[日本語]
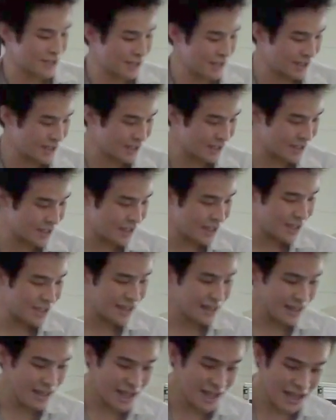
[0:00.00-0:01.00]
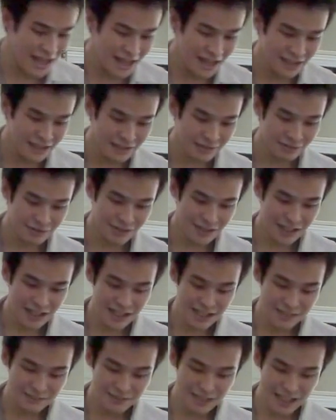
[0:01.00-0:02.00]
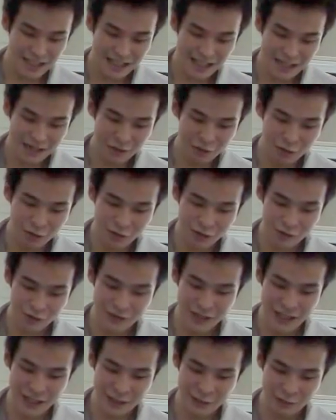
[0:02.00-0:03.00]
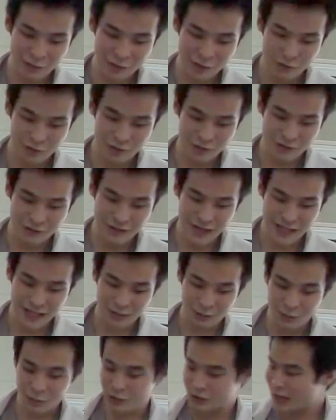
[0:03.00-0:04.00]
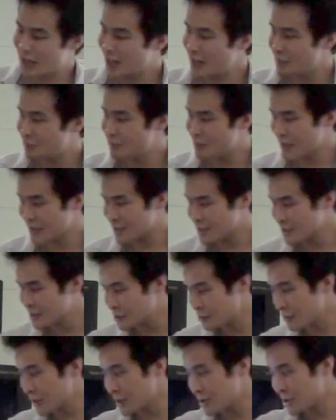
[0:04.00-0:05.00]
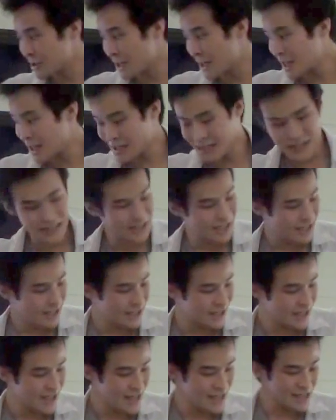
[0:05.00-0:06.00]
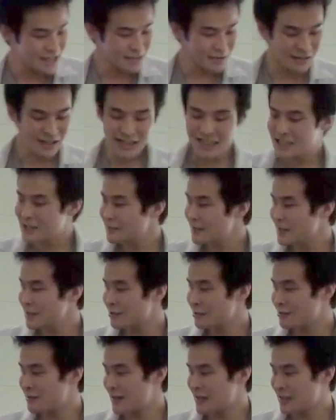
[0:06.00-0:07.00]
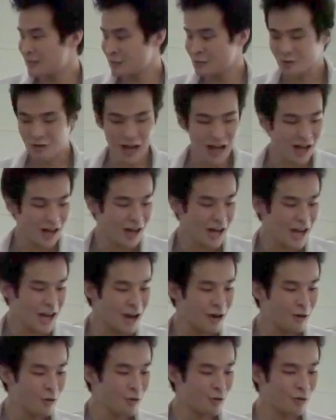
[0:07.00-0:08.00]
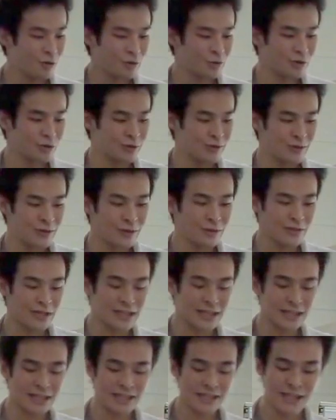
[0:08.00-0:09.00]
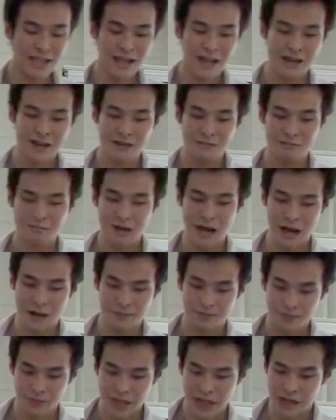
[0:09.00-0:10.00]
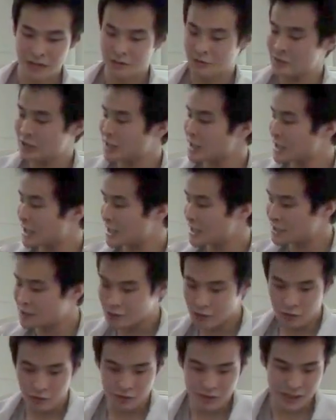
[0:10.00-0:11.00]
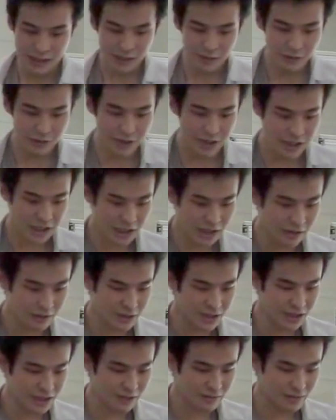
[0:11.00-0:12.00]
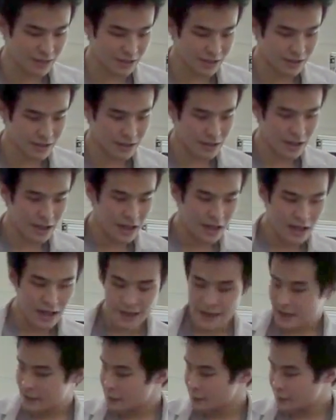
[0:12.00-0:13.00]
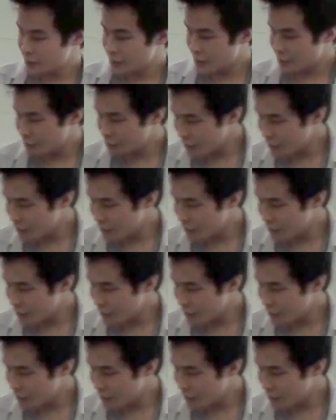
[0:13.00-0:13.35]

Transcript: p でそこに対さらに構造的特徴を加えたものがプラスストラクチャーでそれら全てを加えたものがオールというような形で、まあ、反論に対する考察を筆者らはしています、えー、それ